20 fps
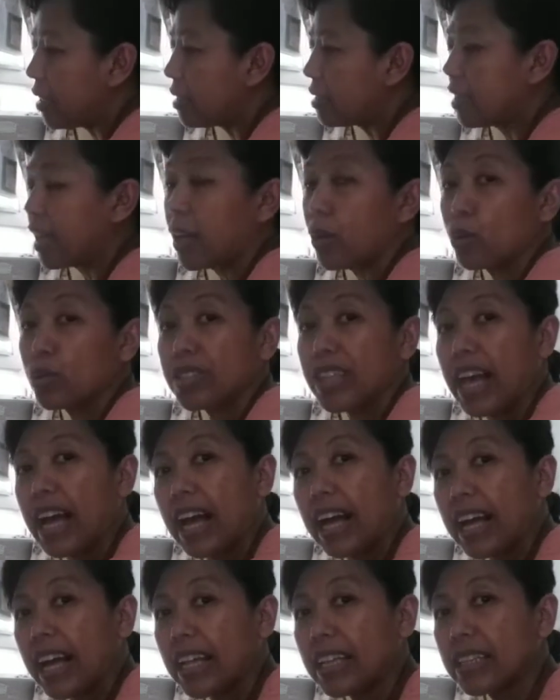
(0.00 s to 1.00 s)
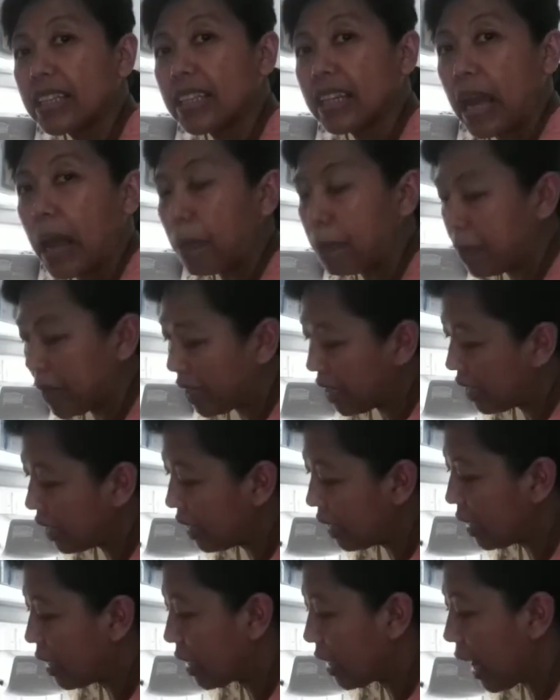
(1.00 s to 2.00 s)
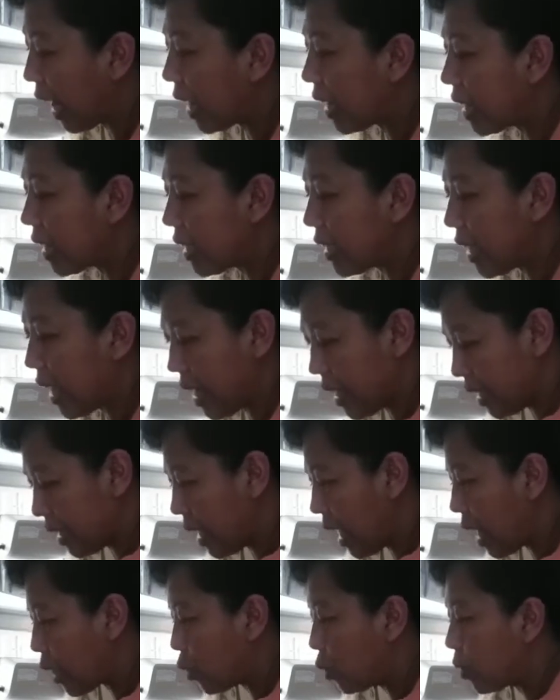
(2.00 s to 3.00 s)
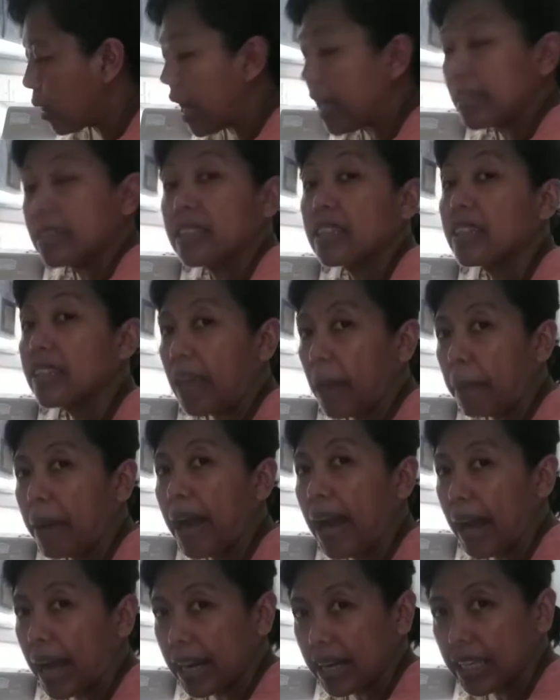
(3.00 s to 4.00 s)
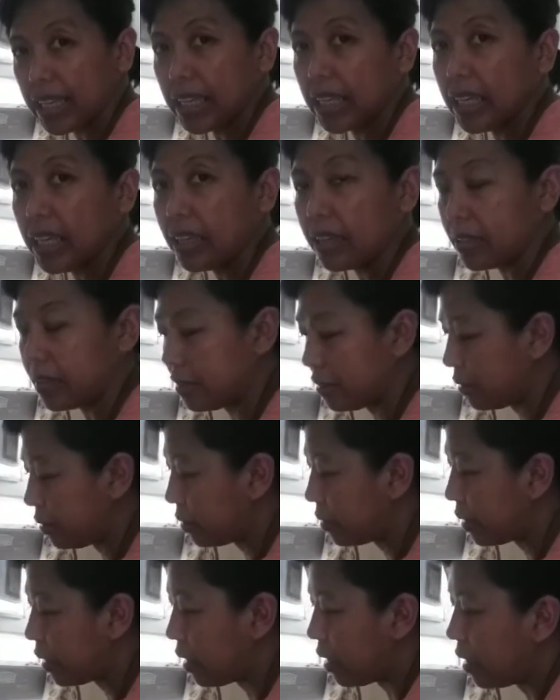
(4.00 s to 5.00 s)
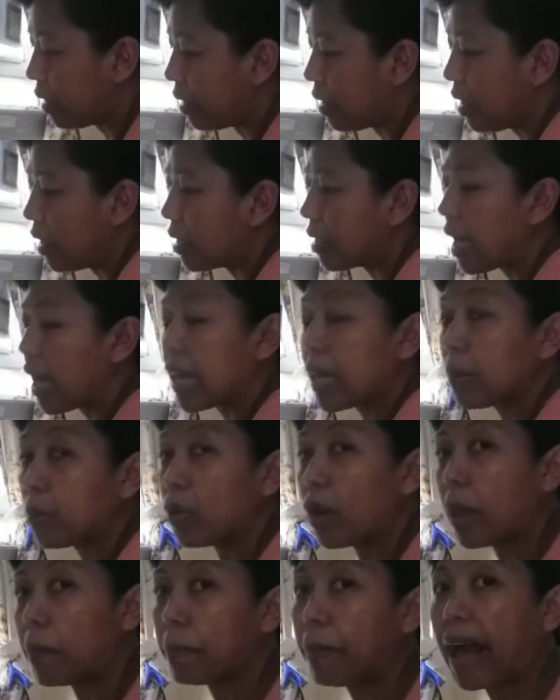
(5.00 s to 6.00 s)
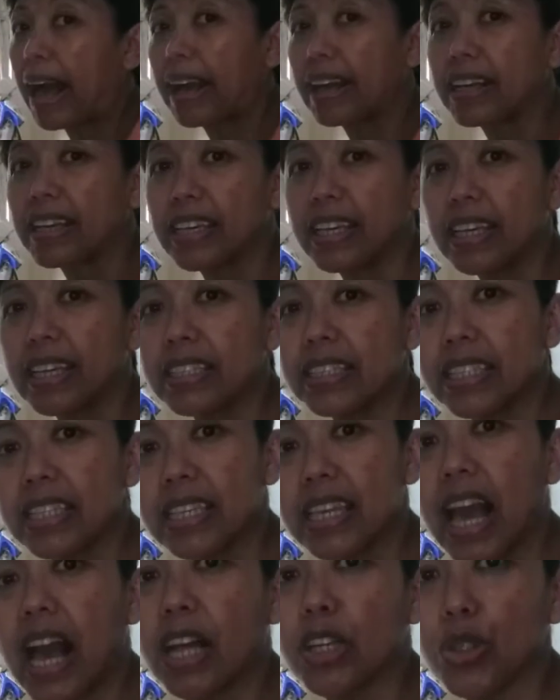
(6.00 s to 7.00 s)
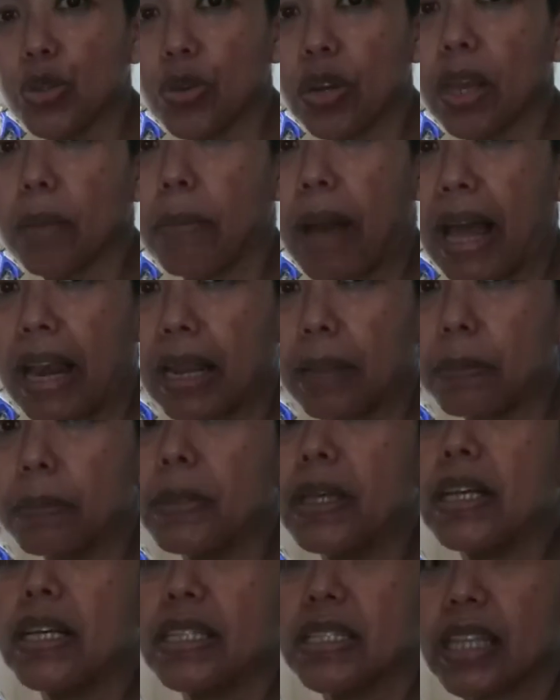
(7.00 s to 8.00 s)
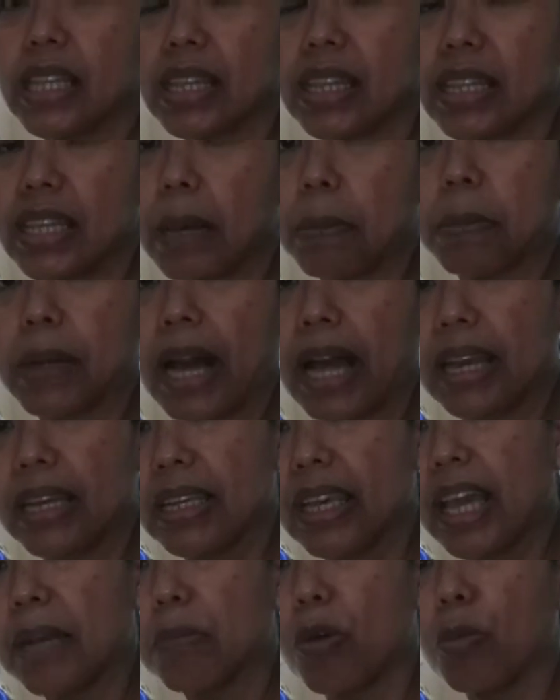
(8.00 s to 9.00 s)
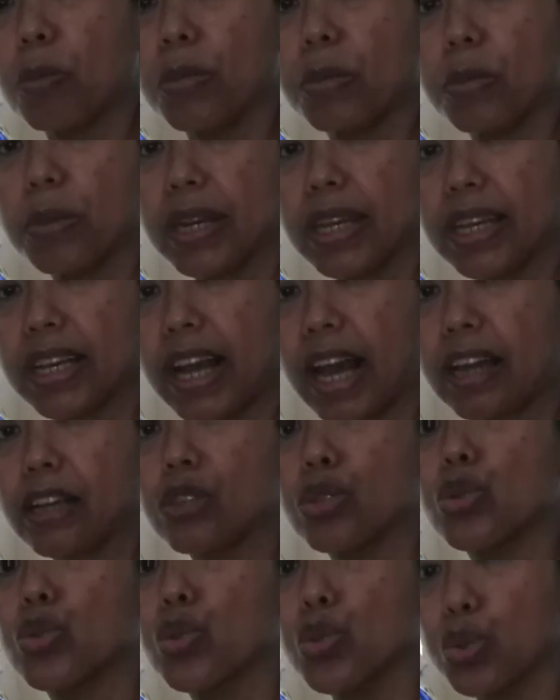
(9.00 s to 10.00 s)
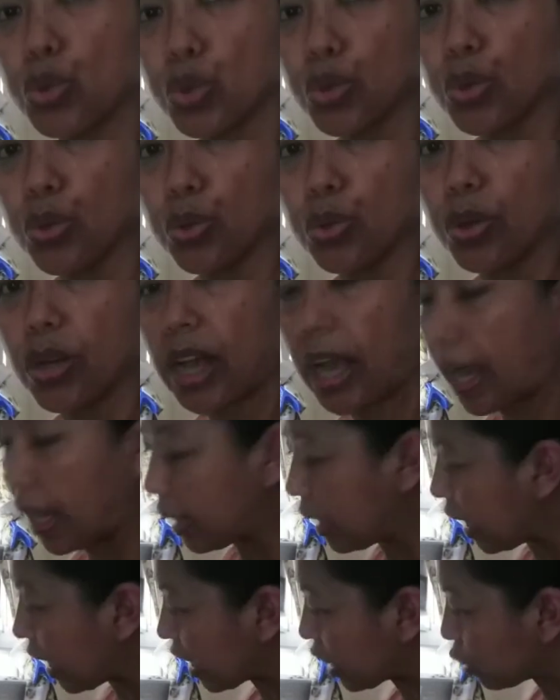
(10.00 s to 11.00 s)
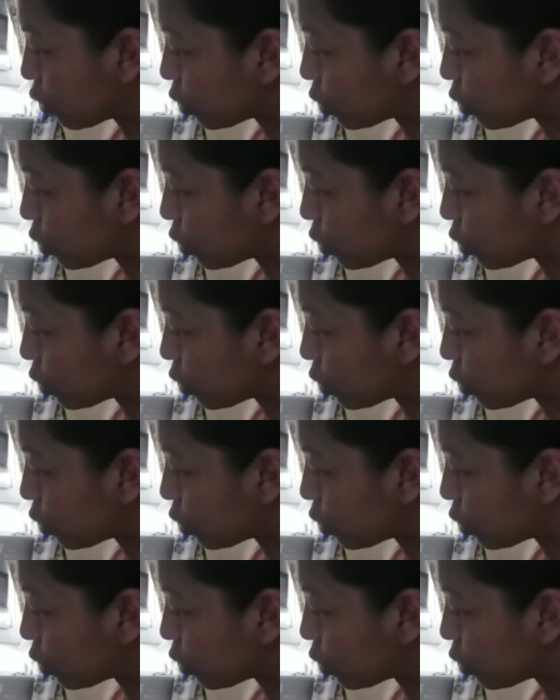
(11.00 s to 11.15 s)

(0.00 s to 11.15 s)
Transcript: dan usahakan terapi ini kalian lakukan setiap hari dari mulai pagi, siang, sore, malam setiap kalian memberikan susu karena itu